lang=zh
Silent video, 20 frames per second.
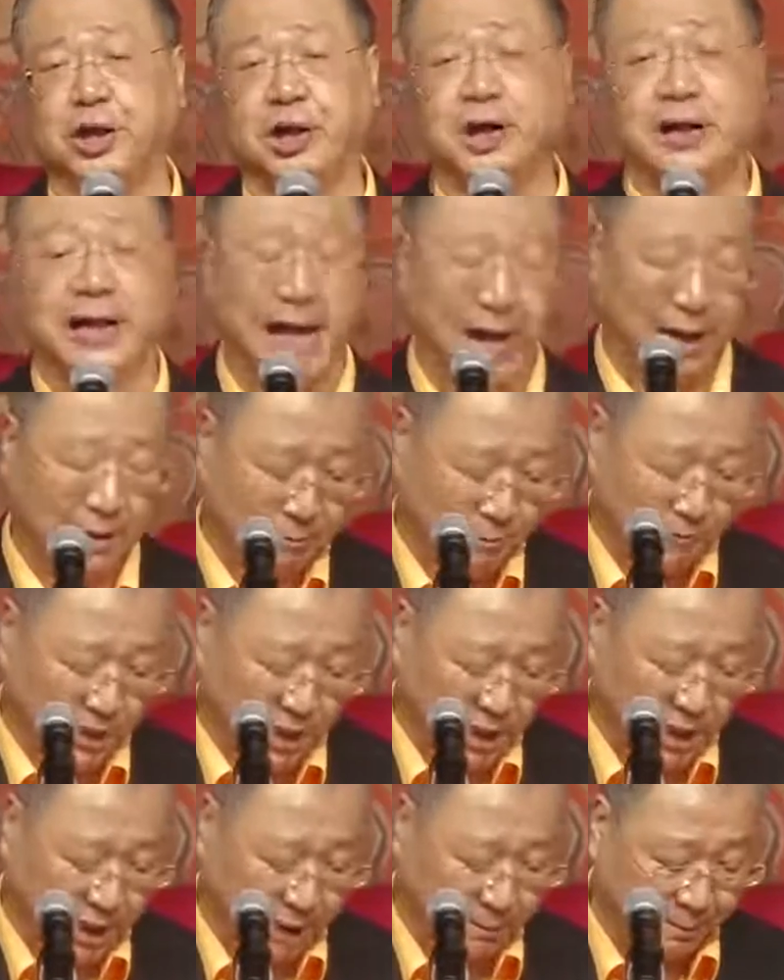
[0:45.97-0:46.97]
来
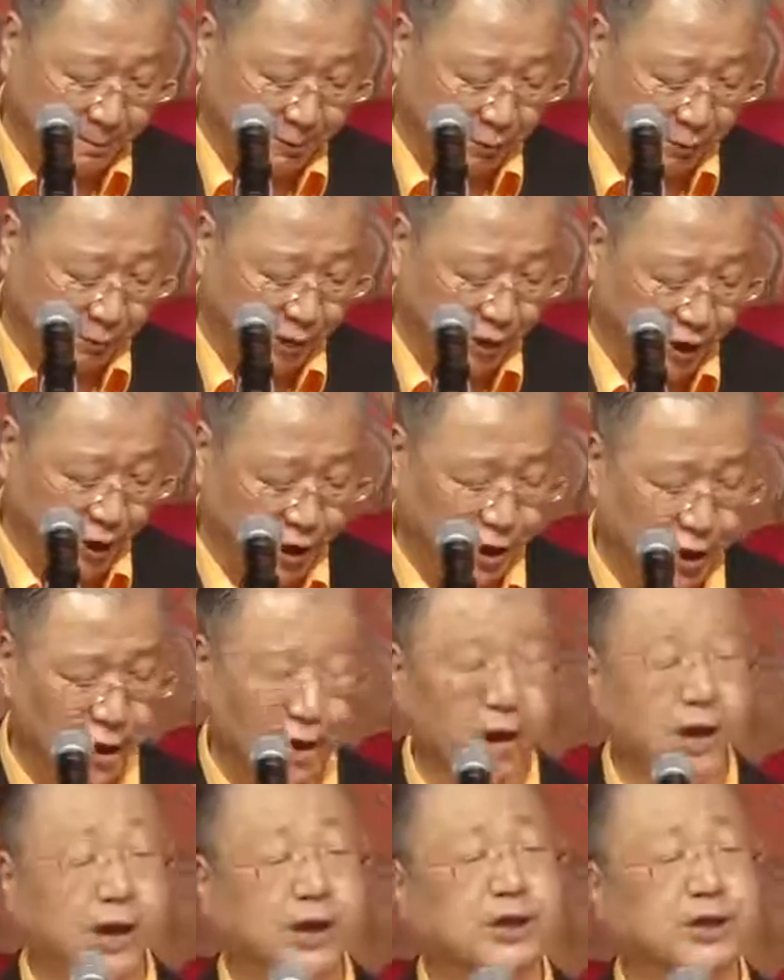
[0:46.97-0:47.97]
弥补你
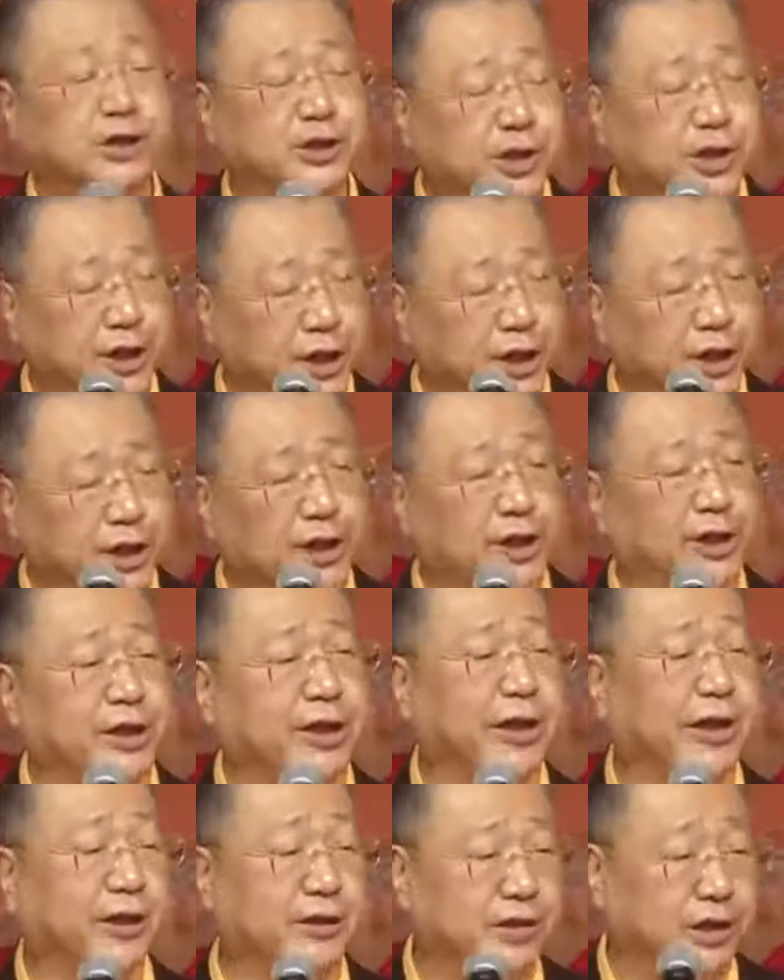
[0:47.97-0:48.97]
心
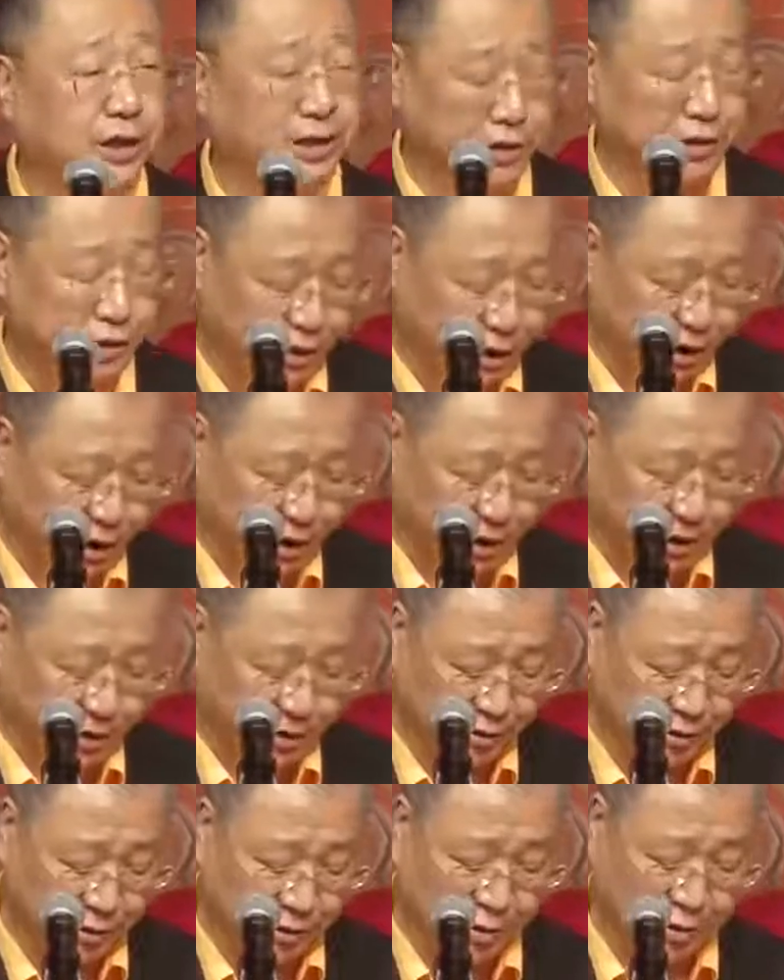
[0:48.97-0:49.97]
灵的欠
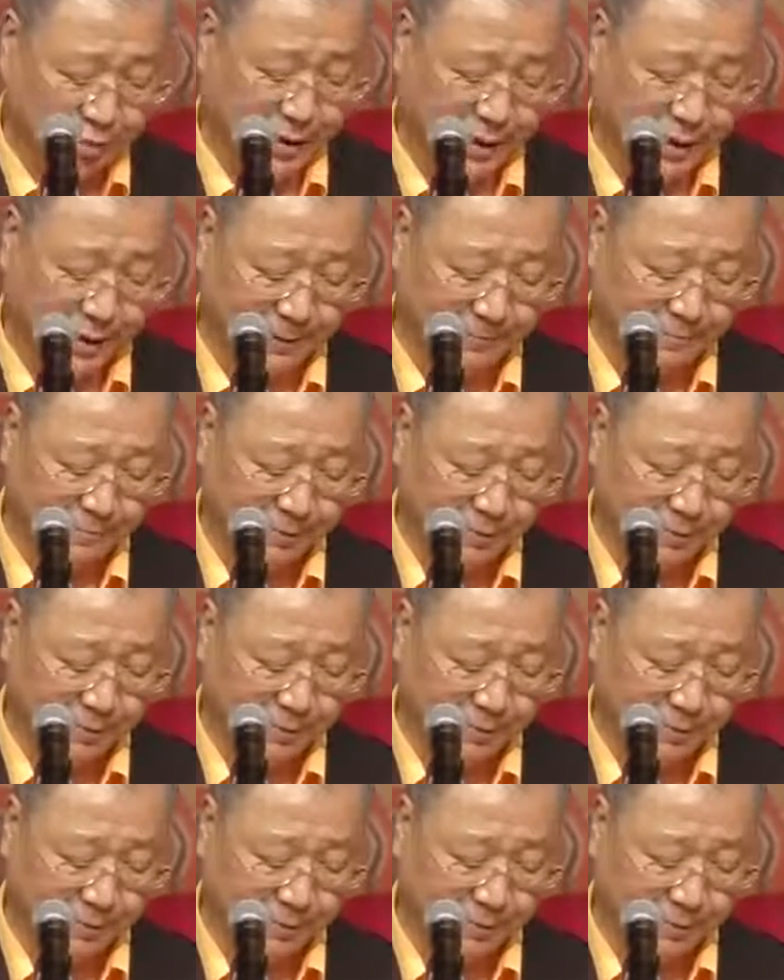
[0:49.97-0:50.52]
缺。